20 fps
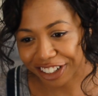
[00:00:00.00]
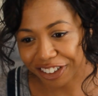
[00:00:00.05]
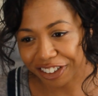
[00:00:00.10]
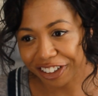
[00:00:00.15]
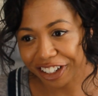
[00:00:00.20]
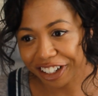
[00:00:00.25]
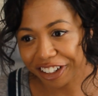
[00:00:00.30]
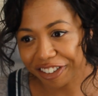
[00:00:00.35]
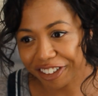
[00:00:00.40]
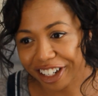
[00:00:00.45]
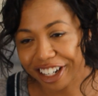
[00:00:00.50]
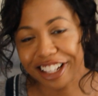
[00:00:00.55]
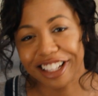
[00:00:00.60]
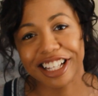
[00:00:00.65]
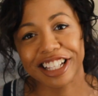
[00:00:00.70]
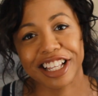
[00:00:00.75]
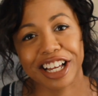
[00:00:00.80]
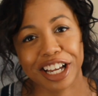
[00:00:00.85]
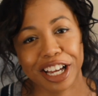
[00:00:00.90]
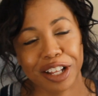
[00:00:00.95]
そう言われ
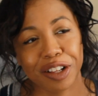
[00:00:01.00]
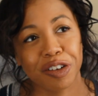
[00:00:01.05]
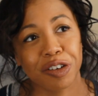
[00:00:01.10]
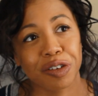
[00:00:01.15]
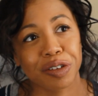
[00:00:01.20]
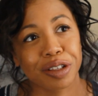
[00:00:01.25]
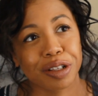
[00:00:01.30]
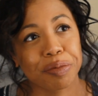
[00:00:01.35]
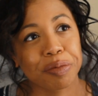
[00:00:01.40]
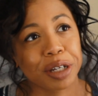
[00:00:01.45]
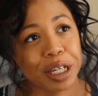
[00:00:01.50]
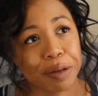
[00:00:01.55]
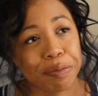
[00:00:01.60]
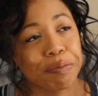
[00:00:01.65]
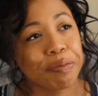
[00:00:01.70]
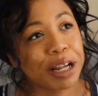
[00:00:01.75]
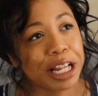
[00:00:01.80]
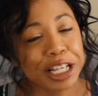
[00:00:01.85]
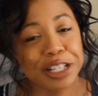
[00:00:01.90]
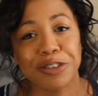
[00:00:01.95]
たんだけどでも
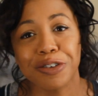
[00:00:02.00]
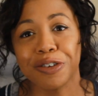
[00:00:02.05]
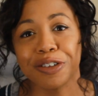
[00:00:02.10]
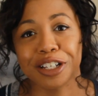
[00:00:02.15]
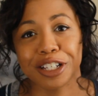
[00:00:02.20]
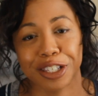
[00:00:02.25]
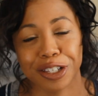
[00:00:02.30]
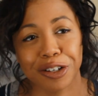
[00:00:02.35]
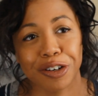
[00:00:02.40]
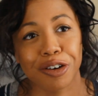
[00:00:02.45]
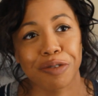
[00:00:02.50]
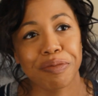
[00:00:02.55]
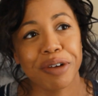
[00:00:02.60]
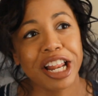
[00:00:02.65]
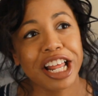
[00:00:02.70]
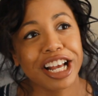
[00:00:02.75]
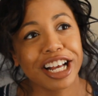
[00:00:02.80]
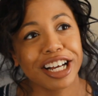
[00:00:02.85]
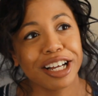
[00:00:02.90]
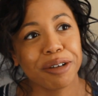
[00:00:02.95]
やっぱりそうですよ
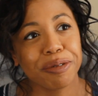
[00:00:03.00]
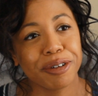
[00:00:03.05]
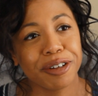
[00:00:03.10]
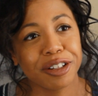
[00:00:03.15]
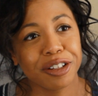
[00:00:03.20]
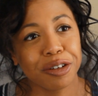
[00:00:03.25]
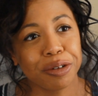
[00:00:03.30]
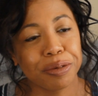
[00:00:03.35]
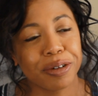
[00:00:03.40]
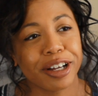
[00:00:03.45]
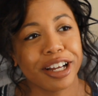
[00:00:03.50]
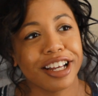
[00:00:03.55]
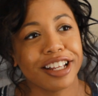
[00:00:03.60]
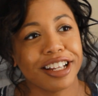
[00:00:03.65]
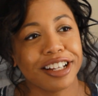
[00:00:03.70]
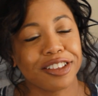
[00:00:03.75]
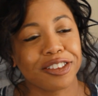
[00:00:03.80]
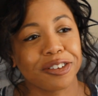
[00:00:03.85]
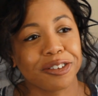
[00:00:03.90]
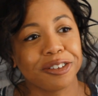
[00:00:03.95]
アメリカの場合
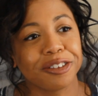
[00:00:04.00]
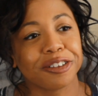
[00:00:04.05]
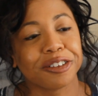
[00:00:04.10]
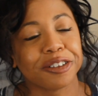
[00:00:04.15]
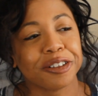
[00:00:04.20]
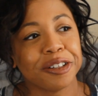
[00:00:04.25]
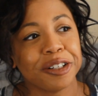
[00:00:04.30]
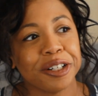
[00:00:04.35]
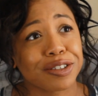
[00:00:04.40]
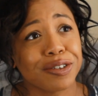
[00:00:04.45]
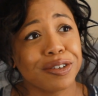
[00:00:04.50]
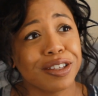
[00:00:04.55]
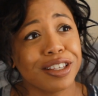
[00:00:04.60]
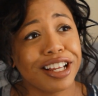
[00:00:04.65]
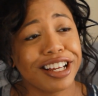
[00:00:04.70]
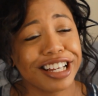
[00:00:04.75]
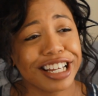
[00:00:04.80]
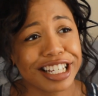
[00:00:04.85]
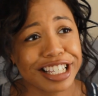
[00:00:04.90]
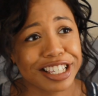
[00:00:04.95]
だとそ
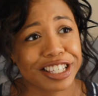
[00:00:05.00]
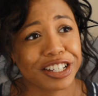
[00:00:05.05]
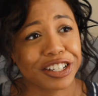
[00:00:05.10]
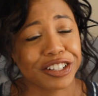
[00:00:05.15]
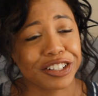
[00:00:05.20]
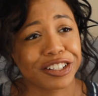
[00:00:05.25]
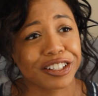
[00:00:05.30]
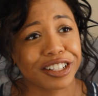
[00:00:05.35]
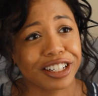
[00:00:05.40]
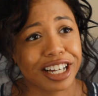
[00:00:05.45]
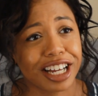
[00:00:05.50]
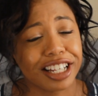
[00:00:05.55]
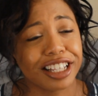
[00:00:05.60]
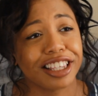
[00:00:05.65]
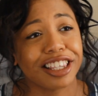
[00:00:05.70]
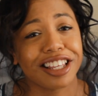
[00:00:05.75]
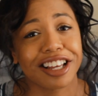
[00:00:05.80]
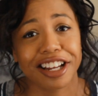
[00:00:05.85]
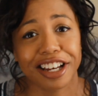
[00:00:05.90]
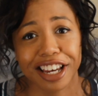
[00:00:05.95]
んな安く
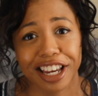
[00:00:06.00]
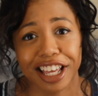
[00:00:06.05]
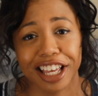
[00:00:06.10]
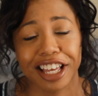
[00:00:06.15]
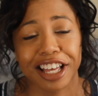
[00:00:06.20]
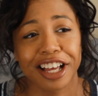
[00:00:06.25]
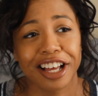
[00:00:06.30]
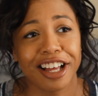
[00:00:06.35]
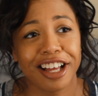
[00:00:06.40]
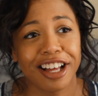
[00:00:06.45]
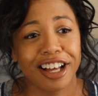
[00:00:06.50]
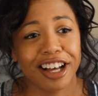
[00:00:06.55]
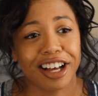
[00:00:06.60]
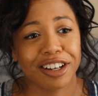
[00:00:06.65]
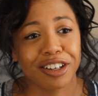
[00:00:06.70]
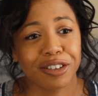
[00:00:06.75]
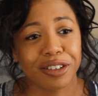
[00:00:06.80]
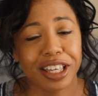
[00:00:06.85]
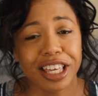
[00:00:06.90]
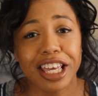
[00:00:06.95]
簡単に
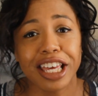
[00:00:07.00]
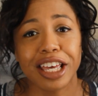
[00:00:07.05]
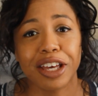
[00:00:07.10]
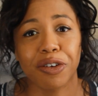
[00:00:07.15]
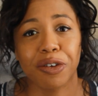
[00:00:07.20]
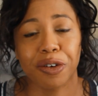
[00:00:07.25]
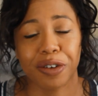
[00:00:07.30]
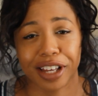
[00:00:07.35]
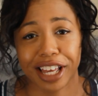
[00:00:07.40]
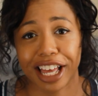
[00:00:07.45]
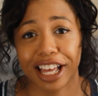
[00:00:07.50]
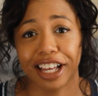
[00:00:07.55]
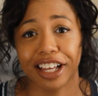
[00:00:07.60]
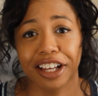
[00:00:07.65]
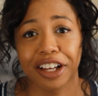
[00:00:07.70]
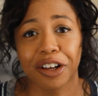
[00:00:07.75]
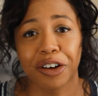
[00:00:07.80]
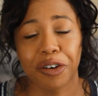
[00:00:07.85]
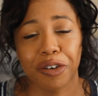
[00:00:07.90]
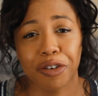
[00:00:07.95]
あのいい保
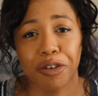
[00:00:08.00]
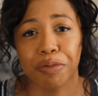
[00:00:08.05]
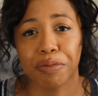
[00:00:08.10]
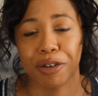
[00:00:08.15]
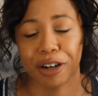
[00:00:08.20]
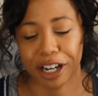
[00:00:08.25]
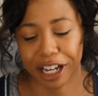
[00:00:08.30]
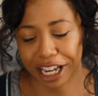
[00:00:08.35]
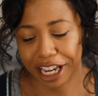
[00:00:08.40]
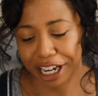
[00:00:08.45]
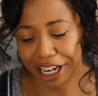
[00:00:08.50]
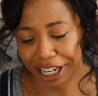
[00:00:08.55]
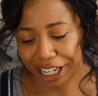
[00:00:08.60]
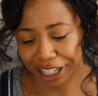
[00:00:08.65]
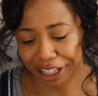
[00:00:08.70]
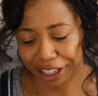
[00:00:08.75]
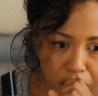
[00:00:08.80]
険をもらえな